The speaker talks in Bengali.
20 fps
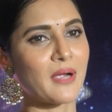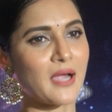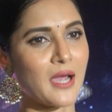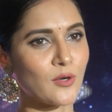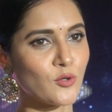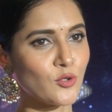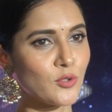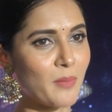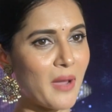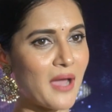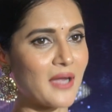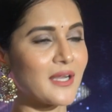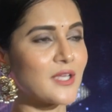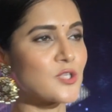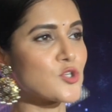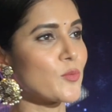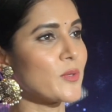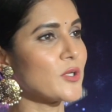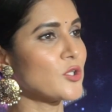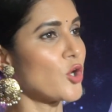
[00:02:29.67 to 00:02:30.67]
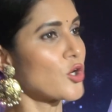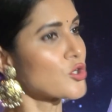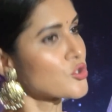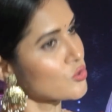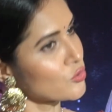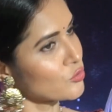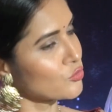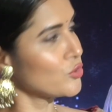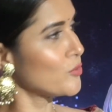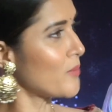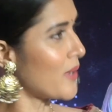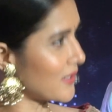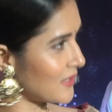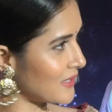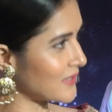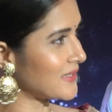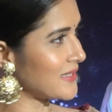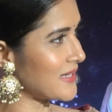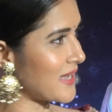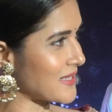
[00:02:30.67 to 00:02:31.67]
কারণ বাংলা ছবির দর্শক দুই
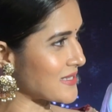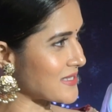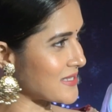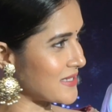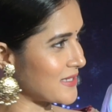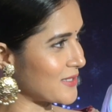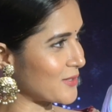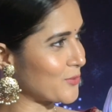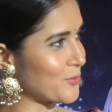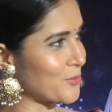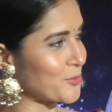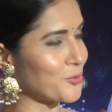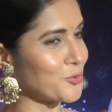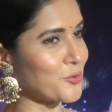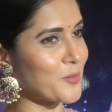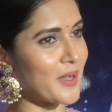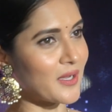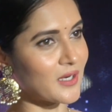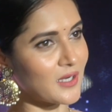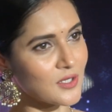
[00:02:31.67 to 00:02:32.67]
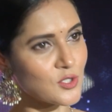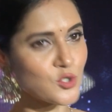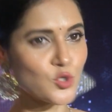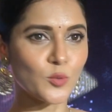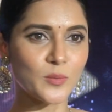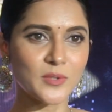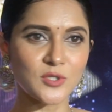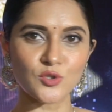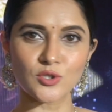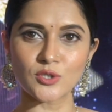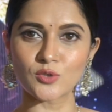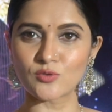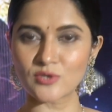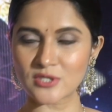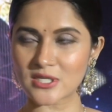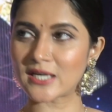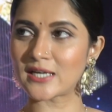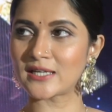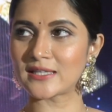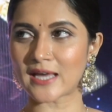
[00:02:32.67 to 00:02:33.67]
বাংলাতেই আছে তো দুই বাংলার ছবি যদি
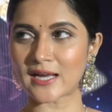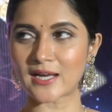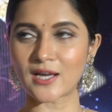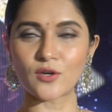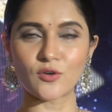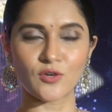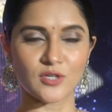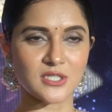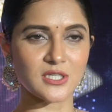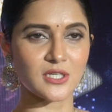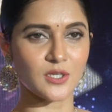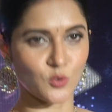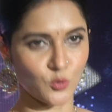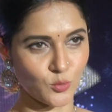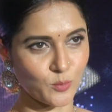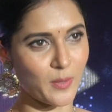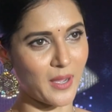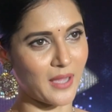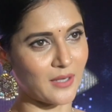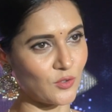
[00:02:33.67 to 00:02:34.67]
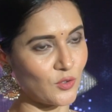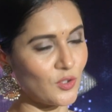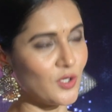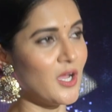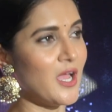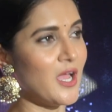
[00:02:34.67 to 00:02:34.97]
দুই জায়গায় দেখানো হয় সেটা খুব ভালো